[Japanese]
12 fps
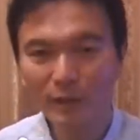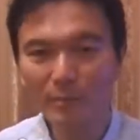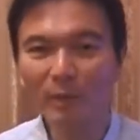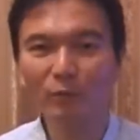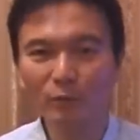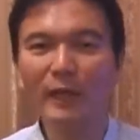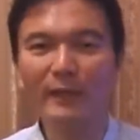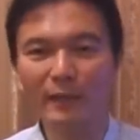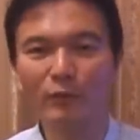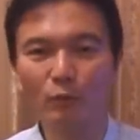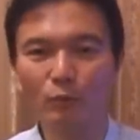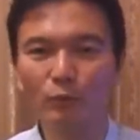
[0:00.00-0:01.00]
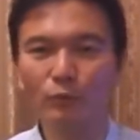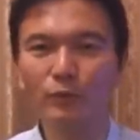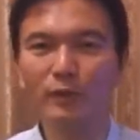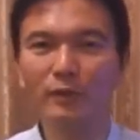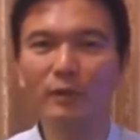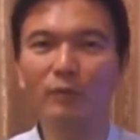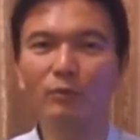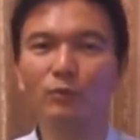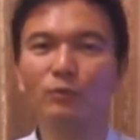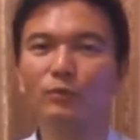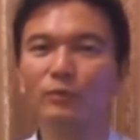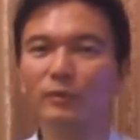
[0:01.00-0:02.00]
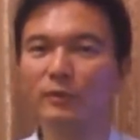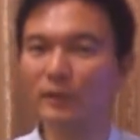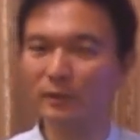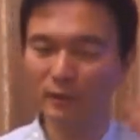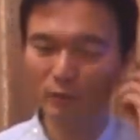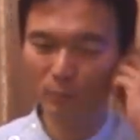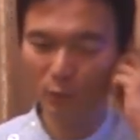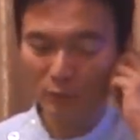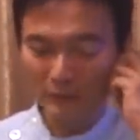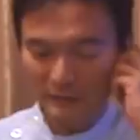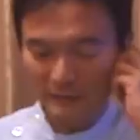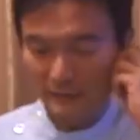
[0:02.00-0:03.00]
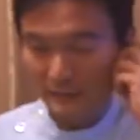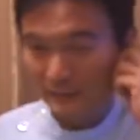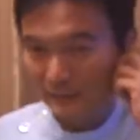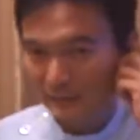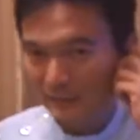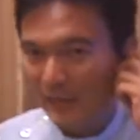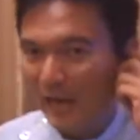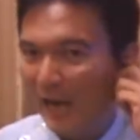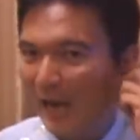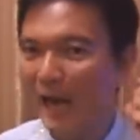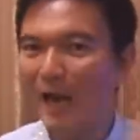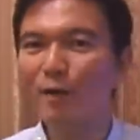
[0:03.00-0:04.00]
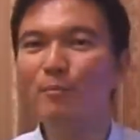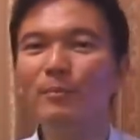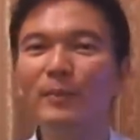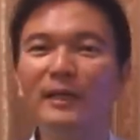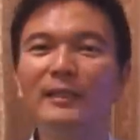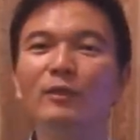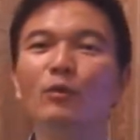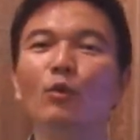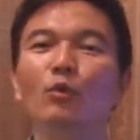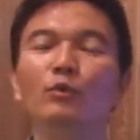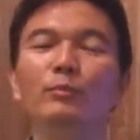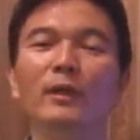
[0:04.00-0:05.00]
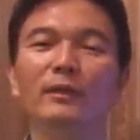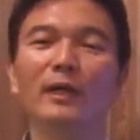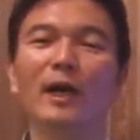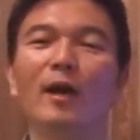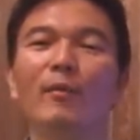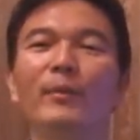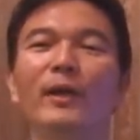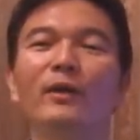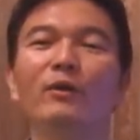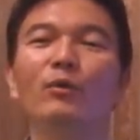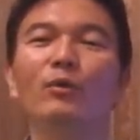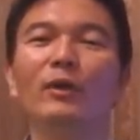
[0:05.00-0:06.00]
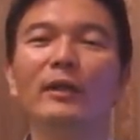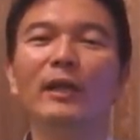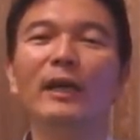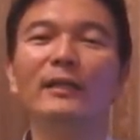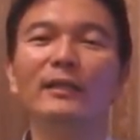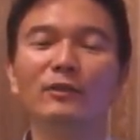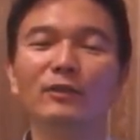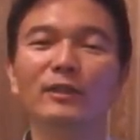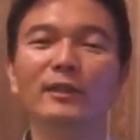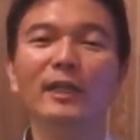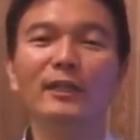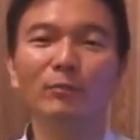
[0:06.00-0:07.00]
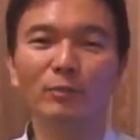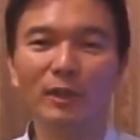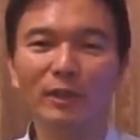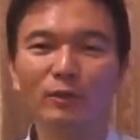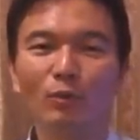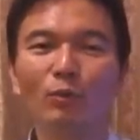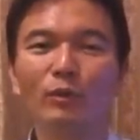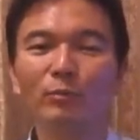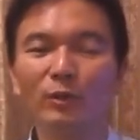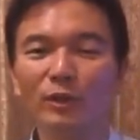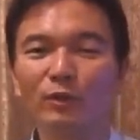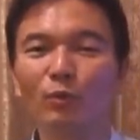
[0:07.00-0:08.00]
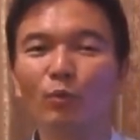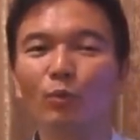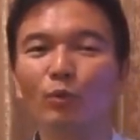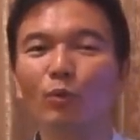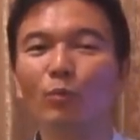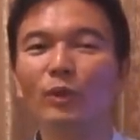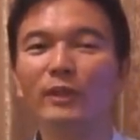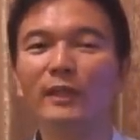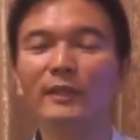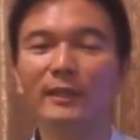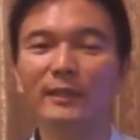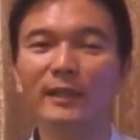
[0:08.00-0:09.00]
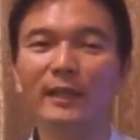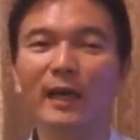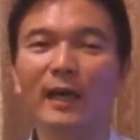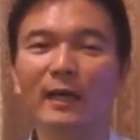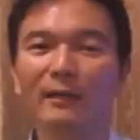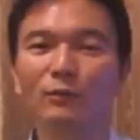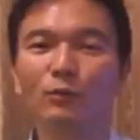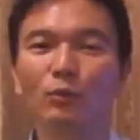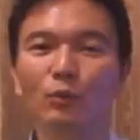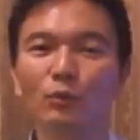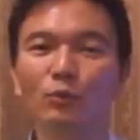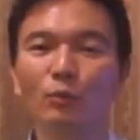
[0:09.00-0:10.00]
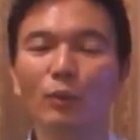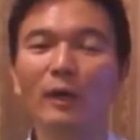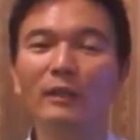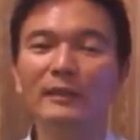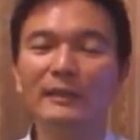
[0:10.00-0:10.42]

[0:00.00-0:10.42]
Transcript: 卵ダイエットという言い方をするんですけどもあんまりこううまくはめようがないですし何か昔の本で昔の方法で思い出してきてやるというのは